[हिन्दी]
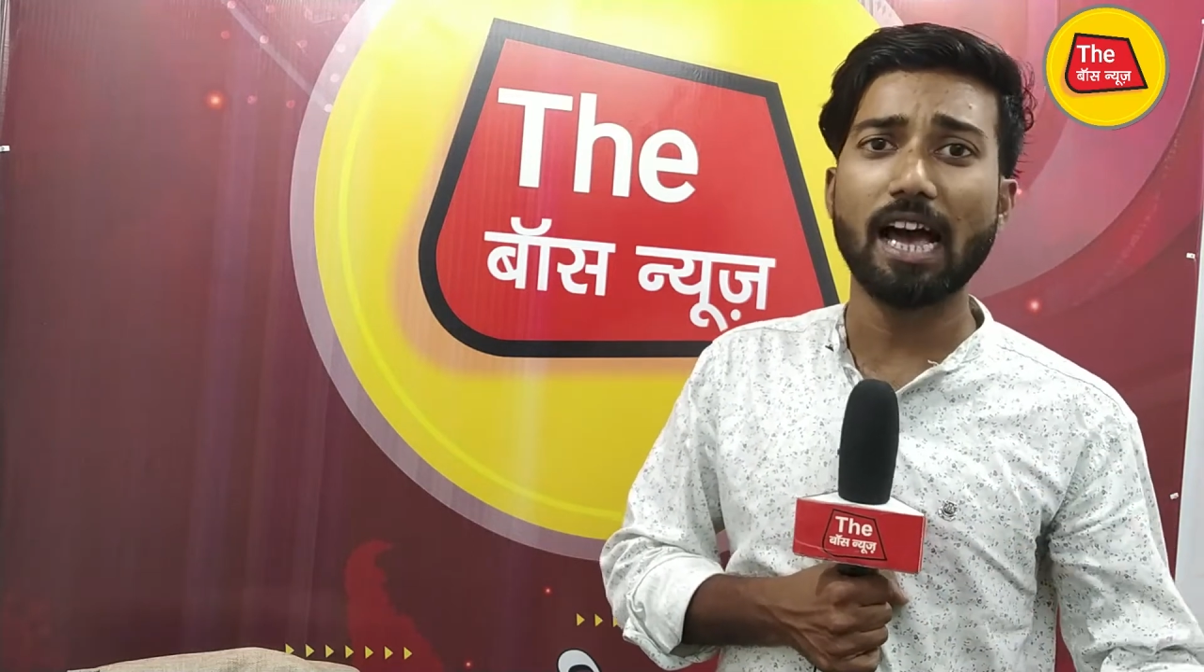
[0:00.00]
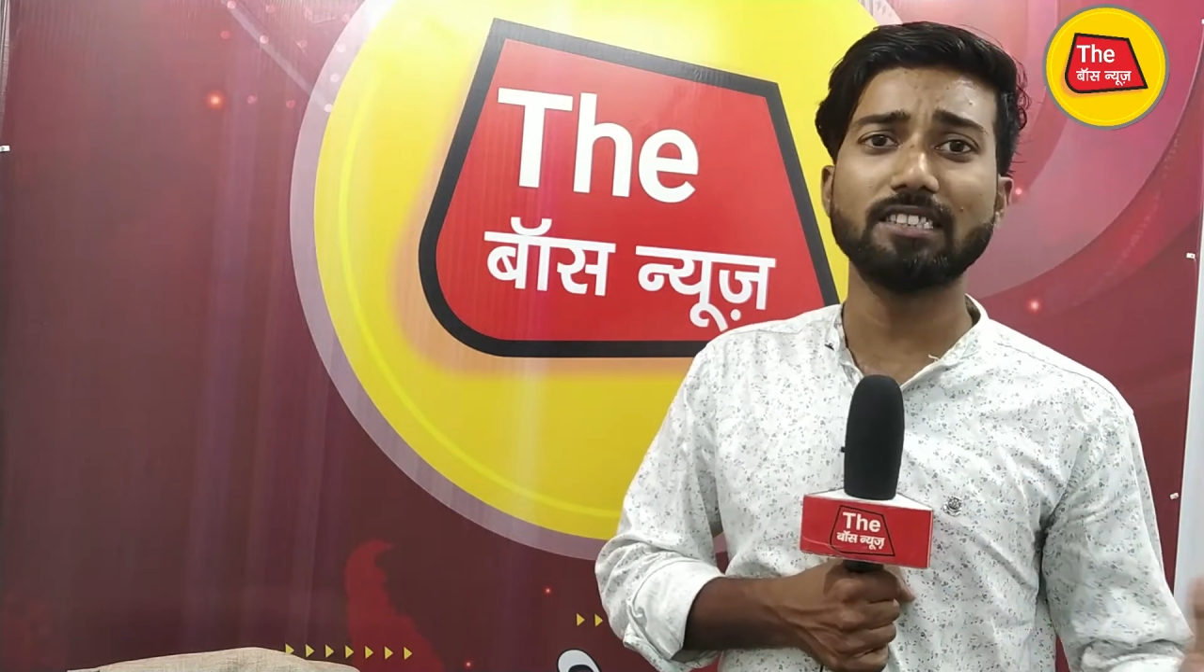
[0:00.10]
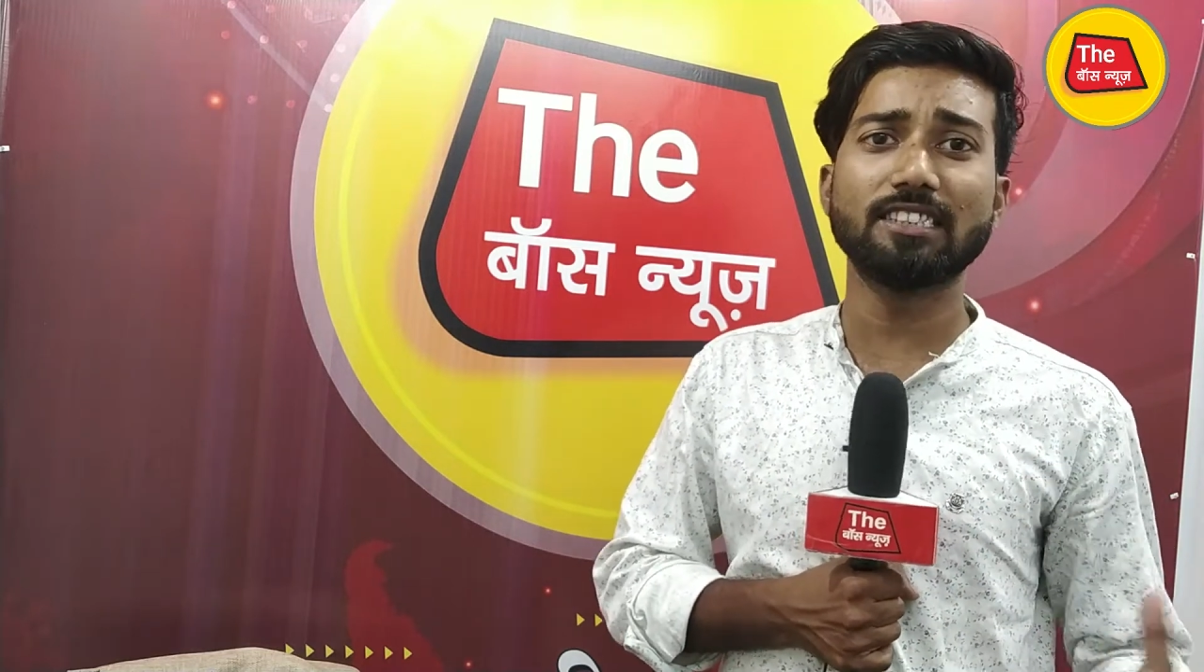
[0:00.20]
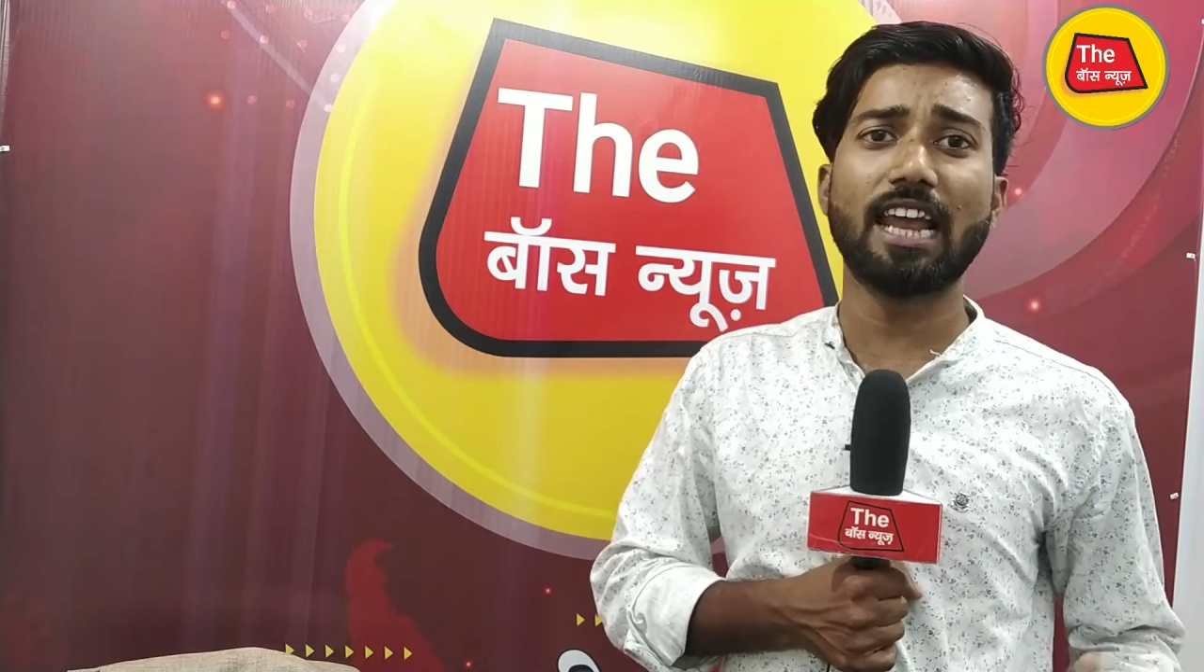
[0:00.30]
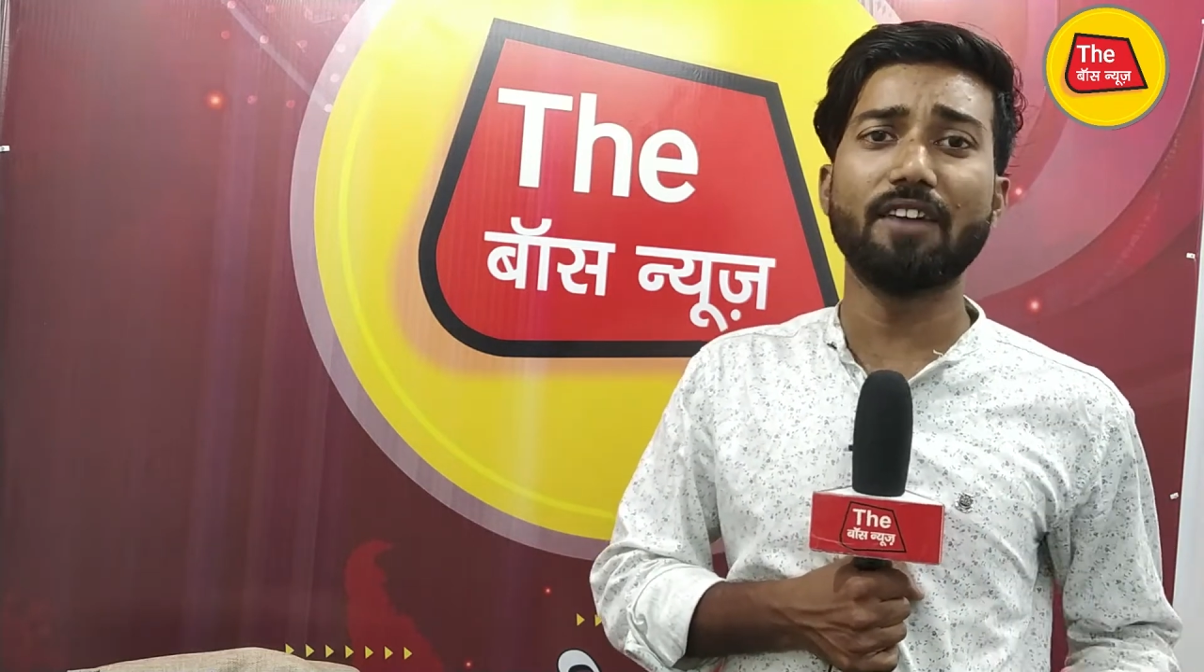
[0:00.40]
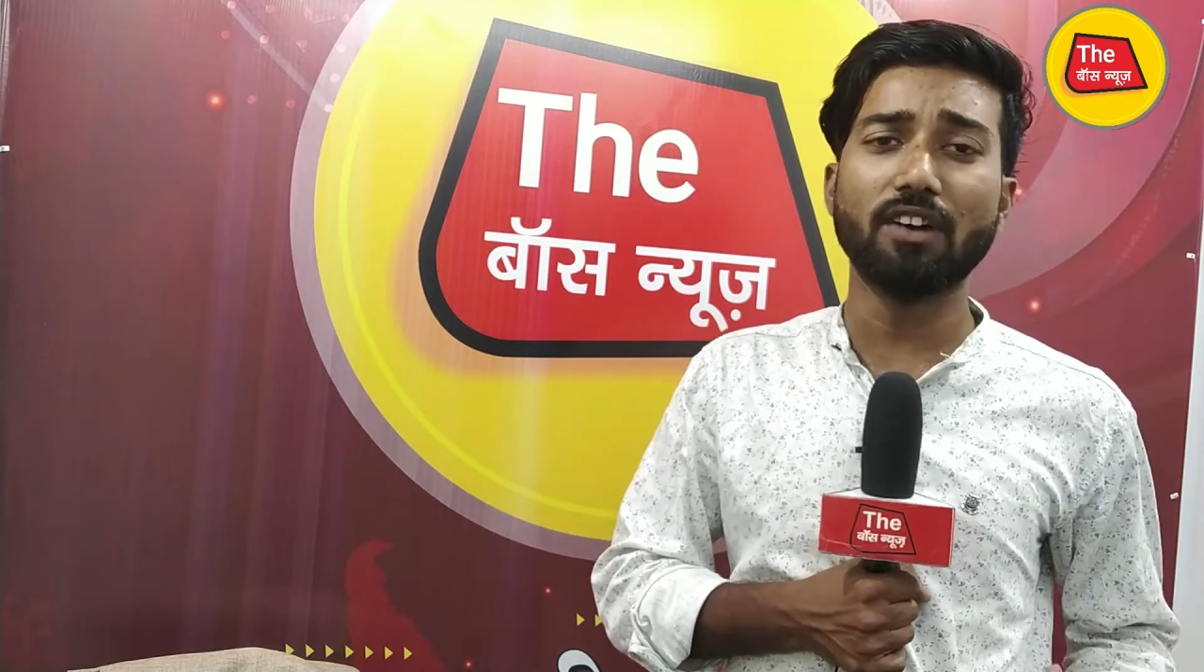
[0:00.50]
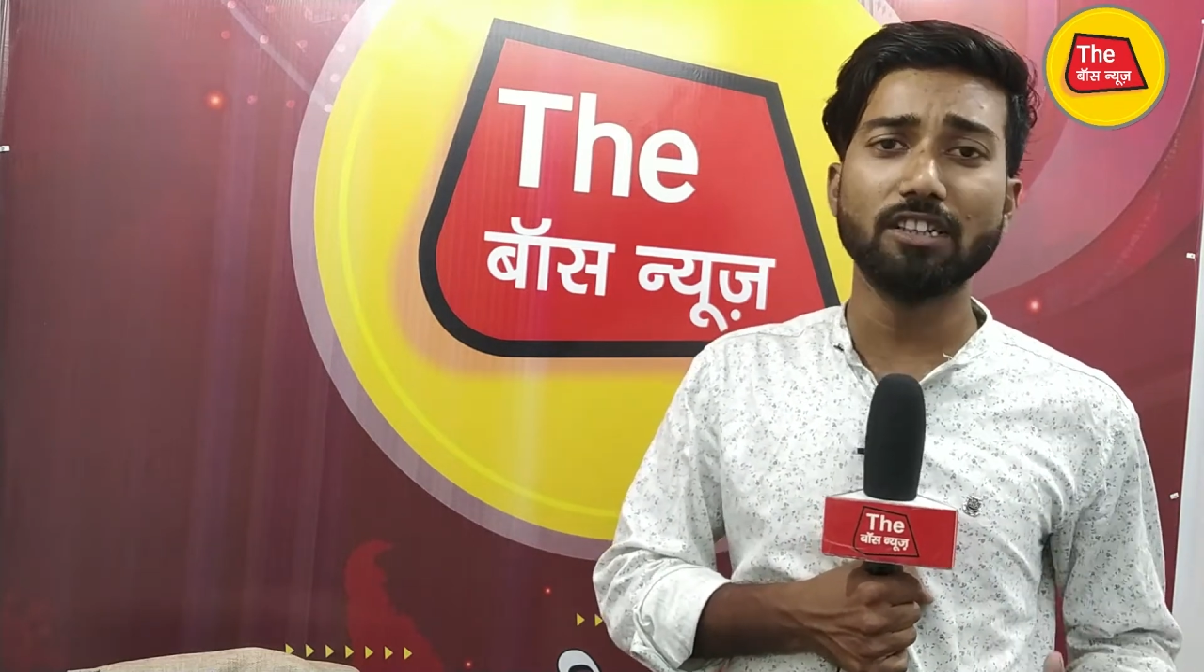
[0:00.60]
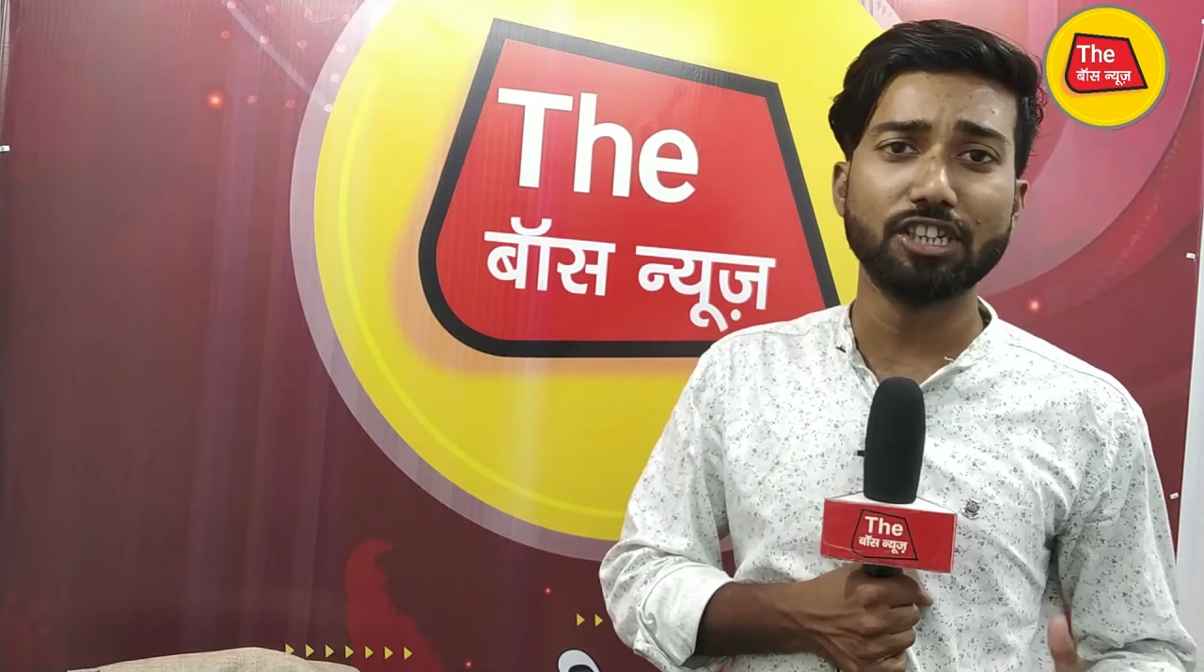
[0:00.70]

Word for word: हाथ से राइफल